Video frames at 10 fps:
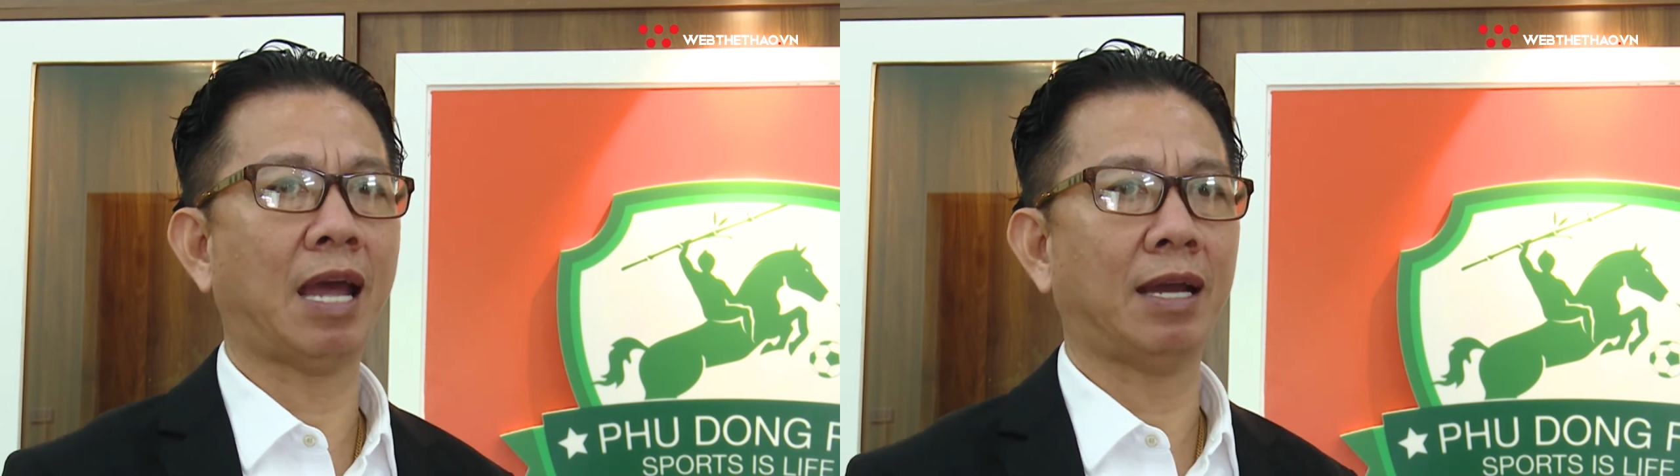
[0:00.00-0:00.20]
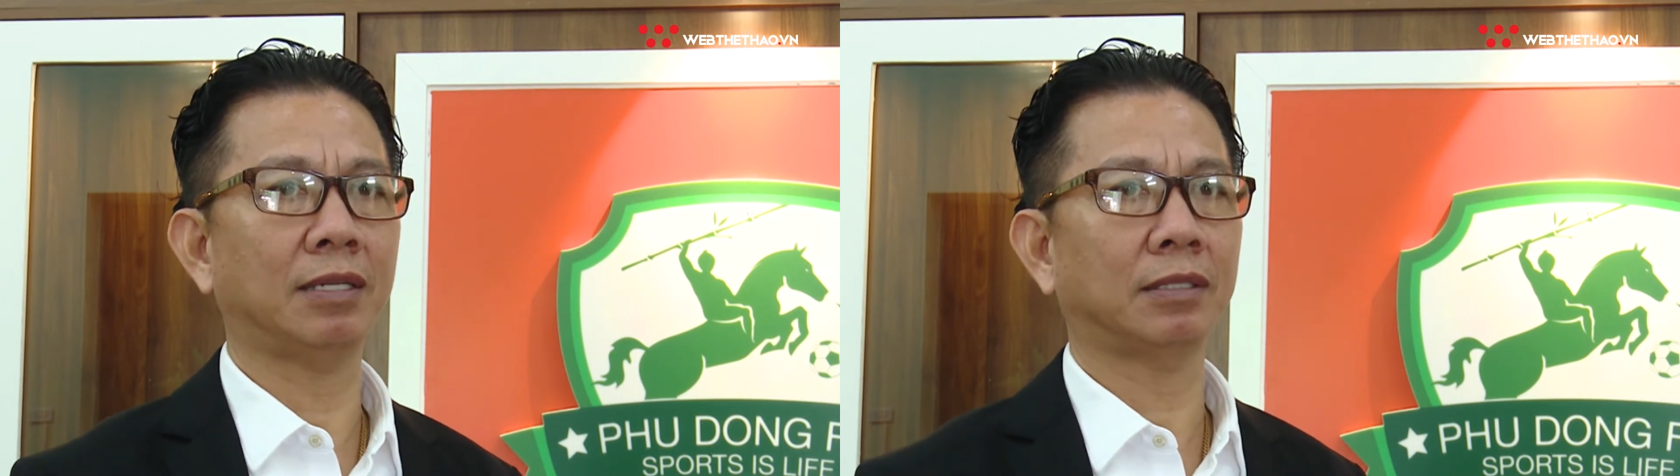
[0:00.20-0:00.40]

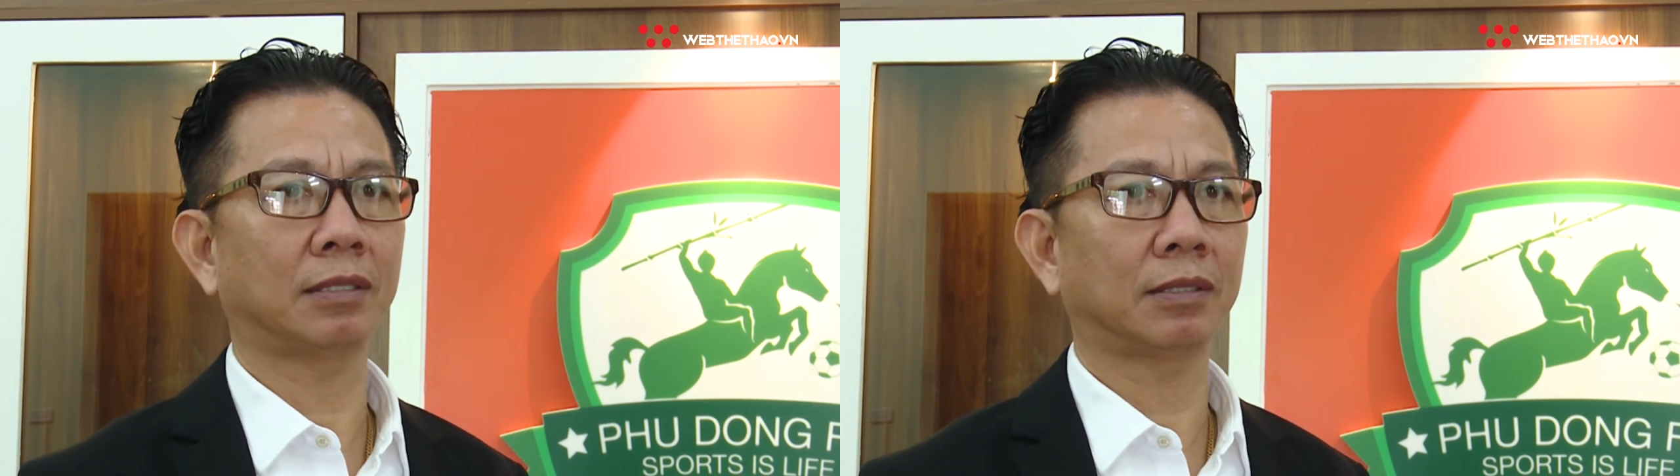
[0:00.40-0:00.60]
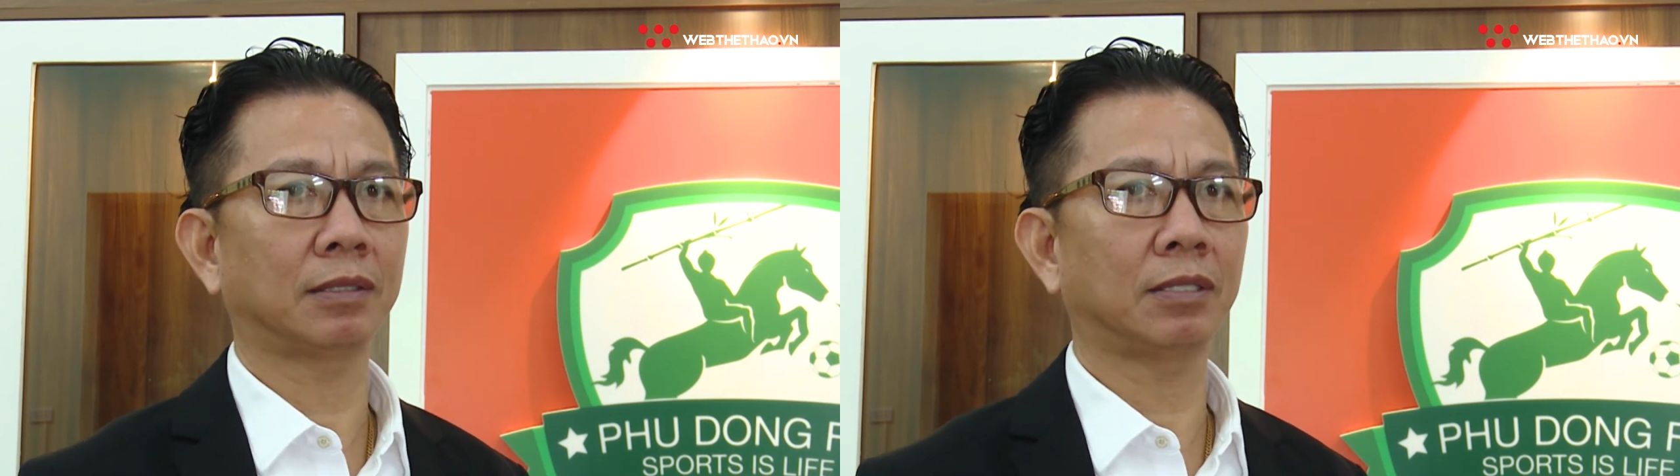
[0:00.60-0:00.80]
tảng
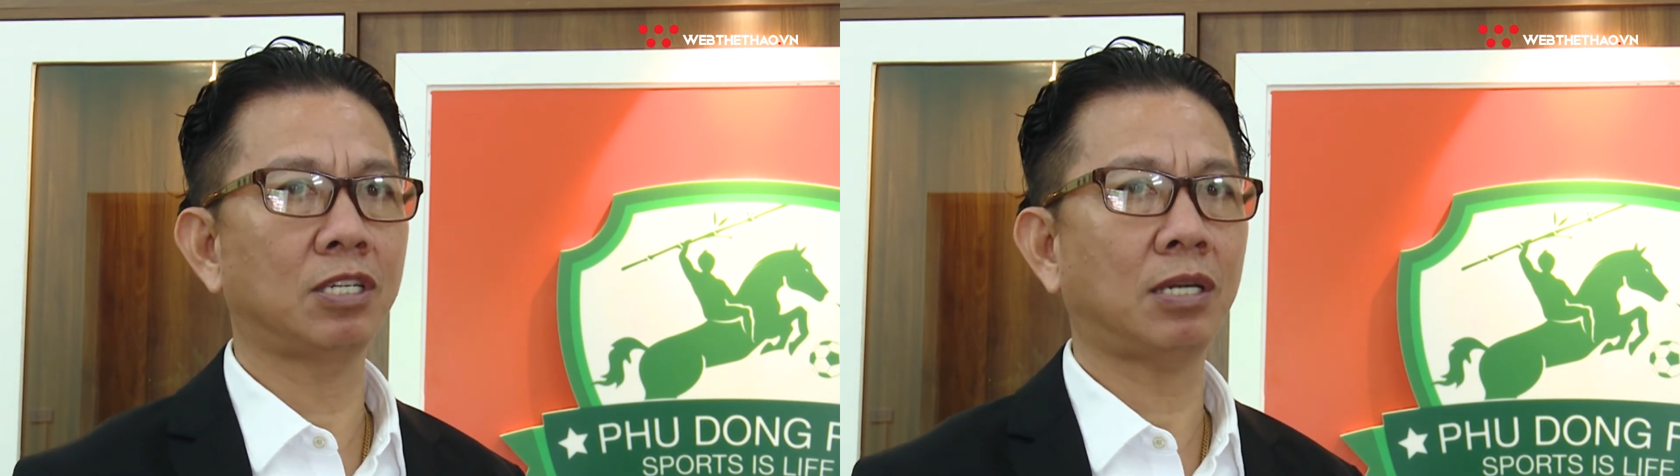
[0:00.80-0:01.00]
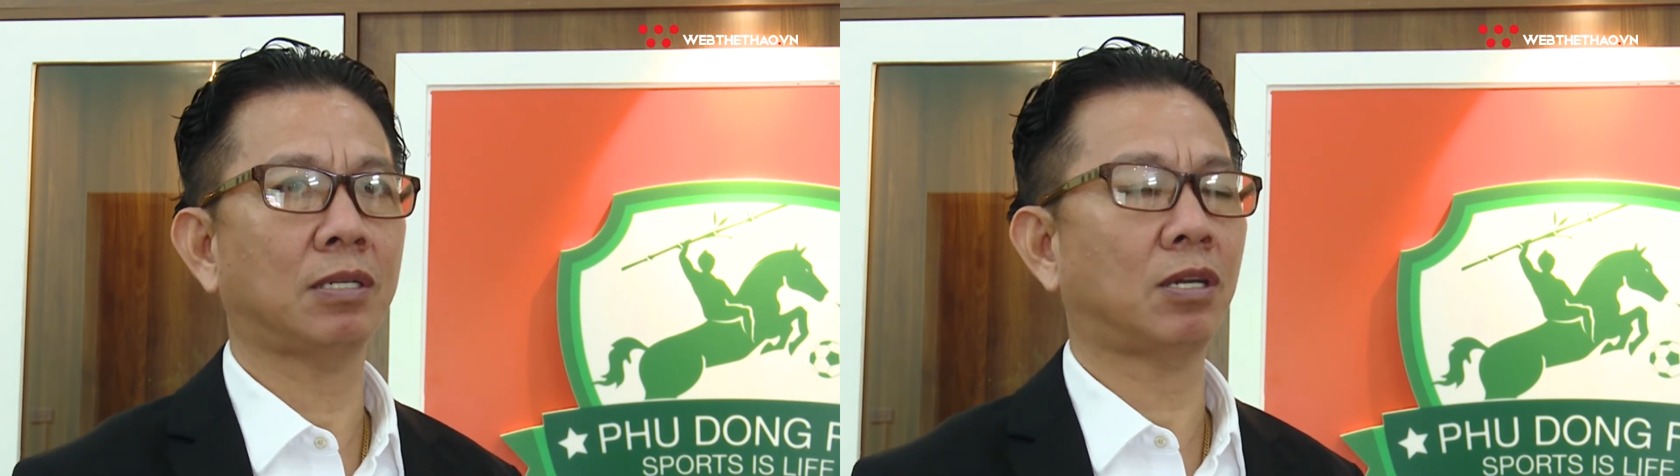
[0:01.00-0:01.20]
thứ
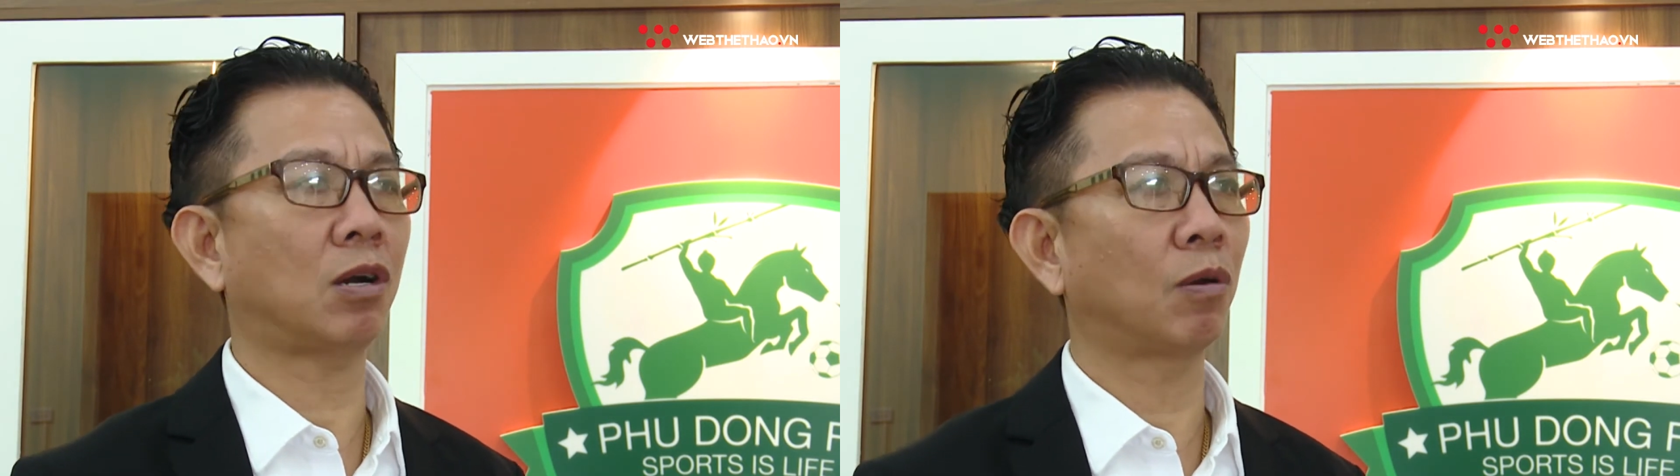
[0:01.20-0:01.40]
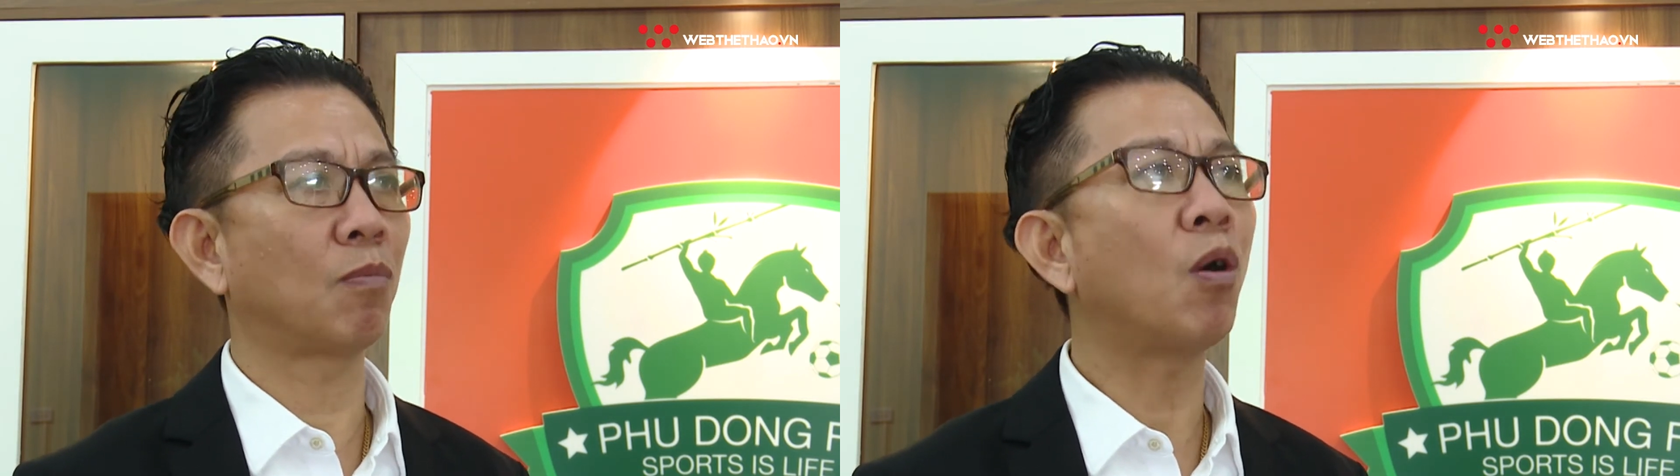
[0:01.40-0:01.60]
nhất là cho
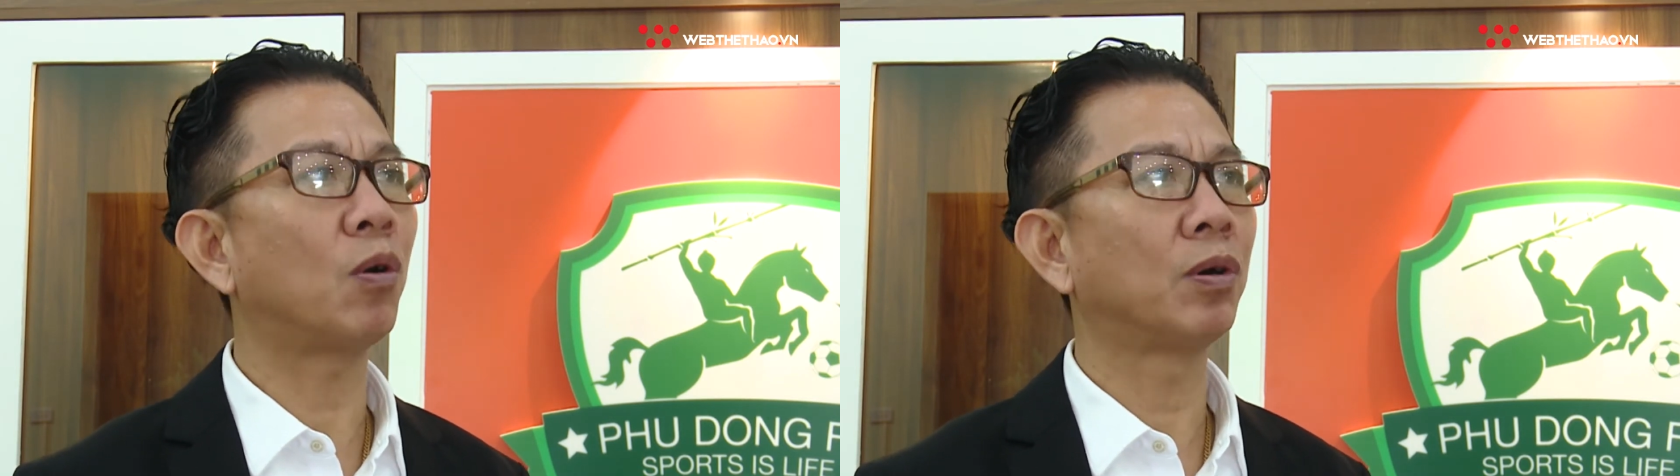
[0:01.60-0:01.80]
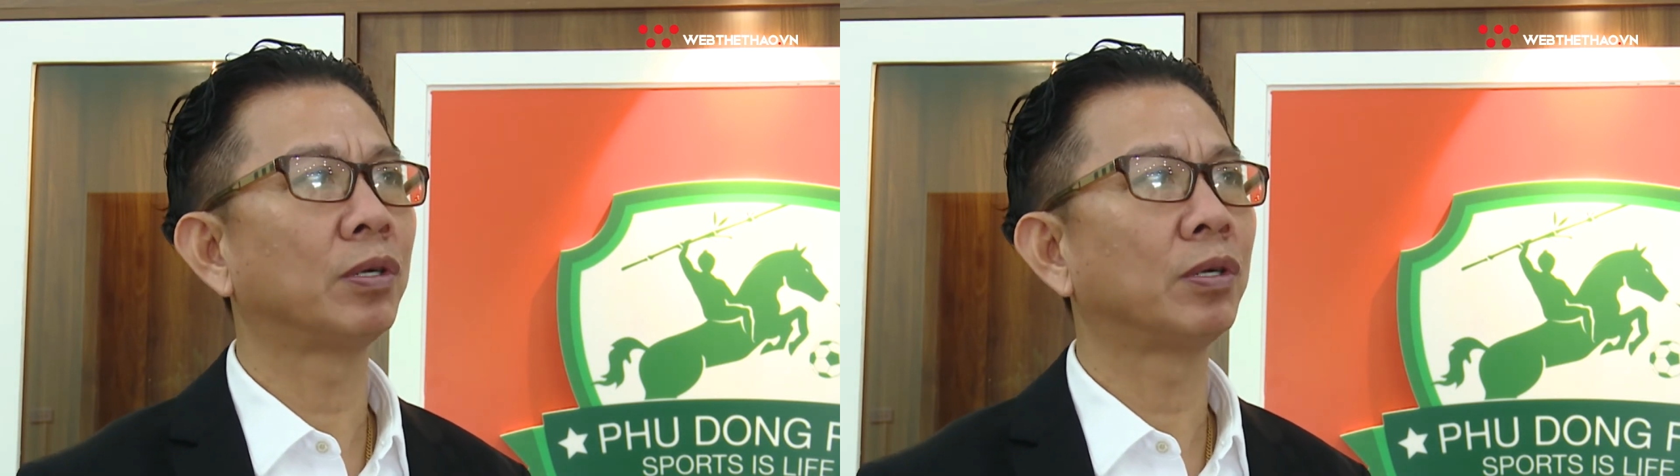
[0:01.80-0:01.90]
câu lạc bộ